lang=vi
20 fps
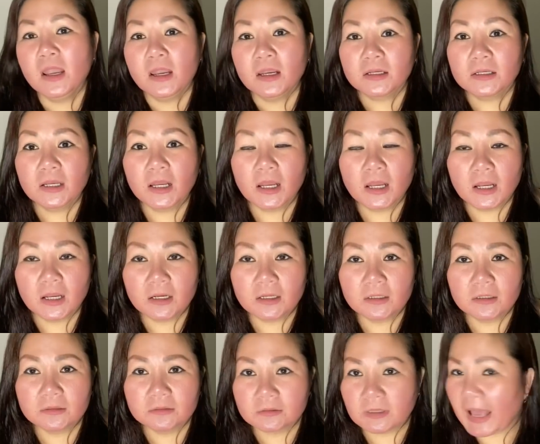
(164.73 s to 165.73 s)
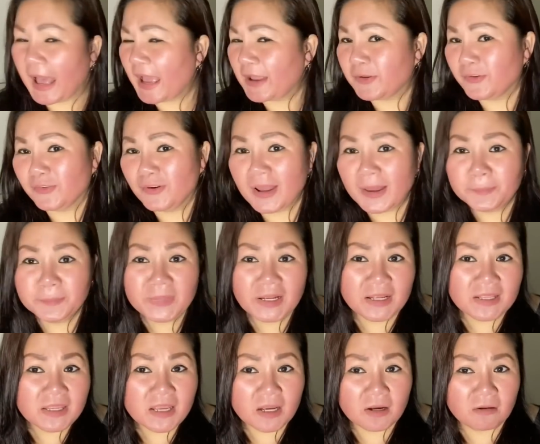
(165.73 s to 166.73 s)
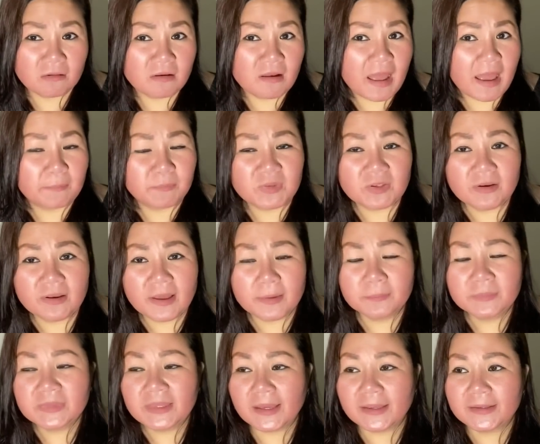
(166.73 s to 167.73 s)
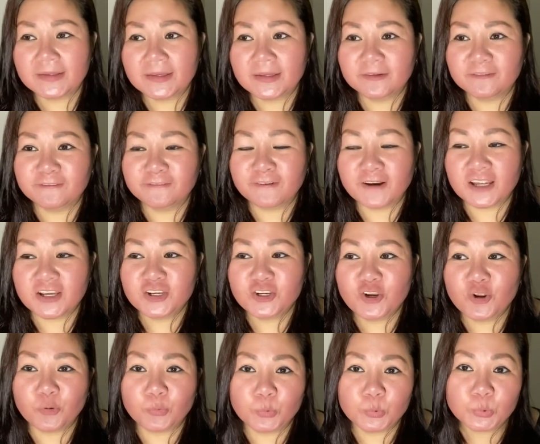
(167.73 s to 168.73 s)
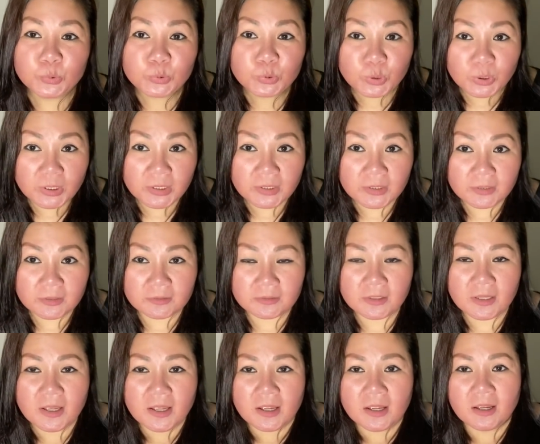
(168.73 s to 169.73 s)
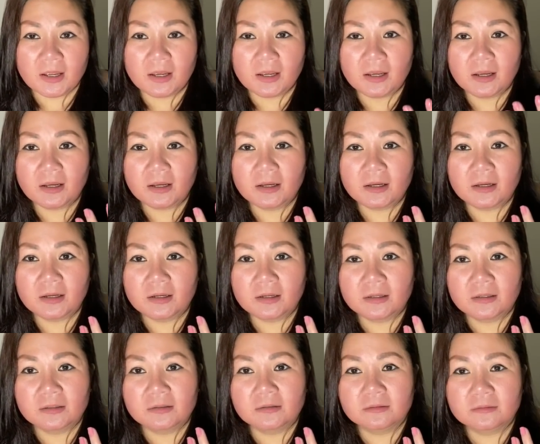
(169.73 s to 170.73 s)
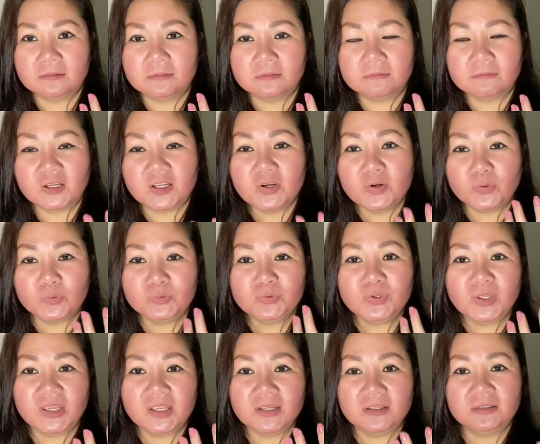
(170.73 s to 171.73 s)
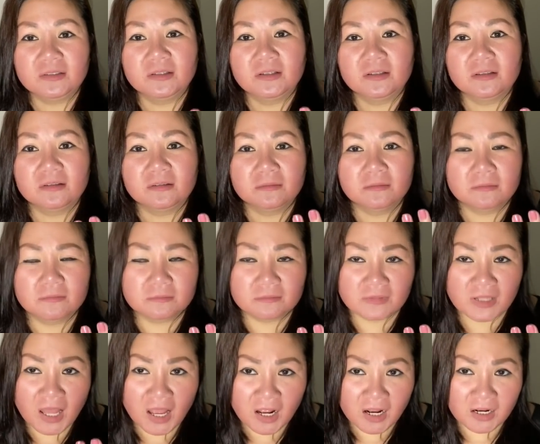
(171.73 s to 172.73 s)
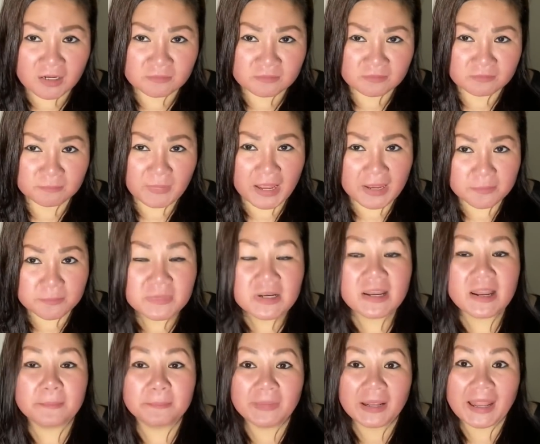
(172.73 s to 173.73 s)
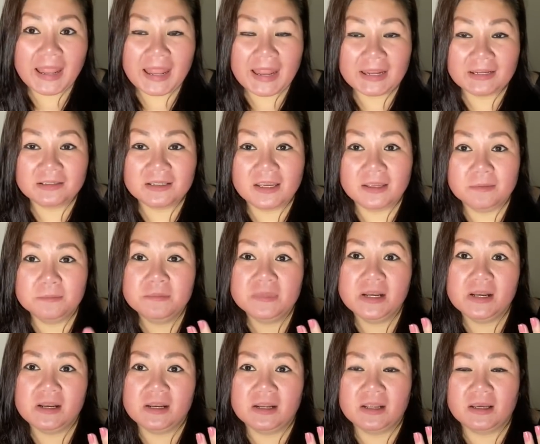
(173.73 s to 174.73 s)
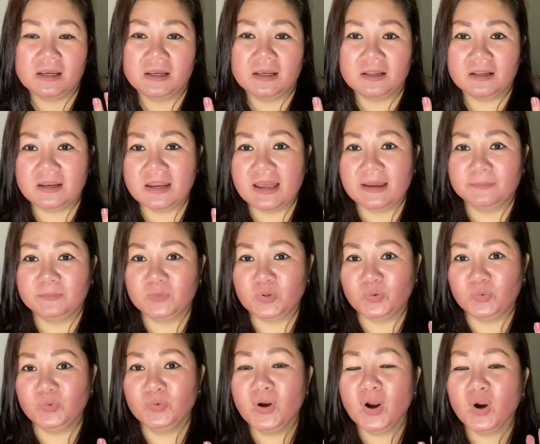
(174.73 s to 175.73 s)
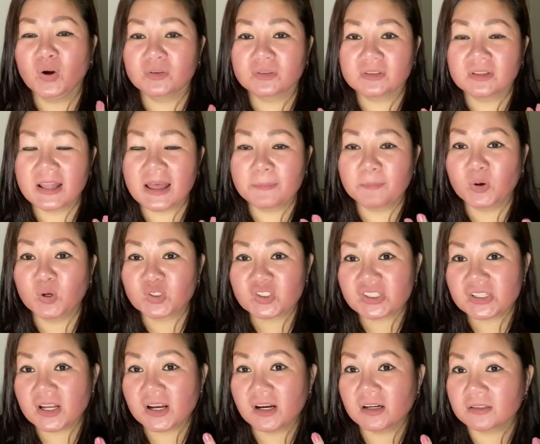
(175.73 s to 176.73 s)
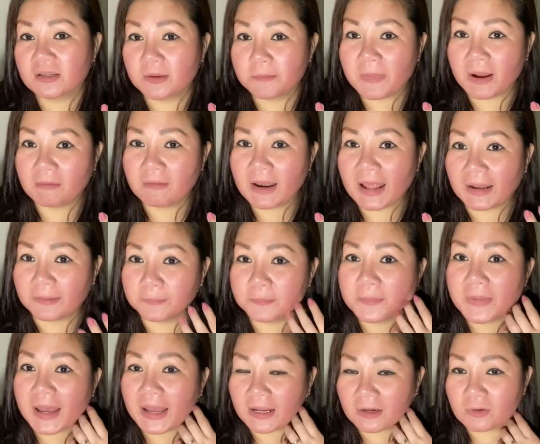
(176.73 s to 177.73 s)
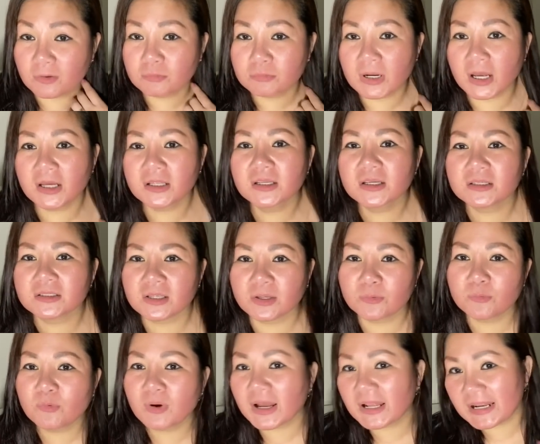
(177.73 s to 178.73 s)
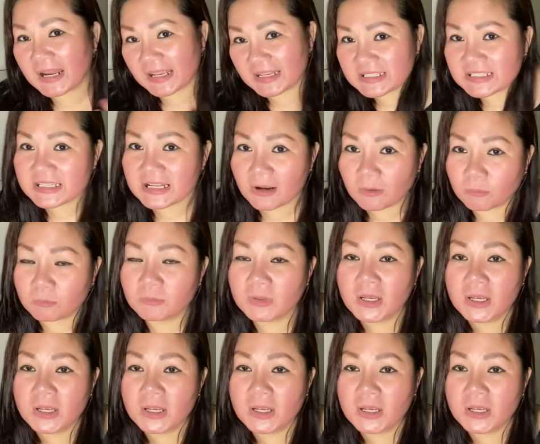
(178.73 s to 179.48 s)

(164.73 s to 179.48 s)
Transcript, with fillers: à, ờ, cài dữ lắm cả nhà ơi làm dữ lắm tại vì phải đủ tiền à, phải đủ tiền đo 75 ngàn để mình làm đủ hồ, làm hồ sơ để bảo lãnh mà lúc đó thì thiểu qua đây xong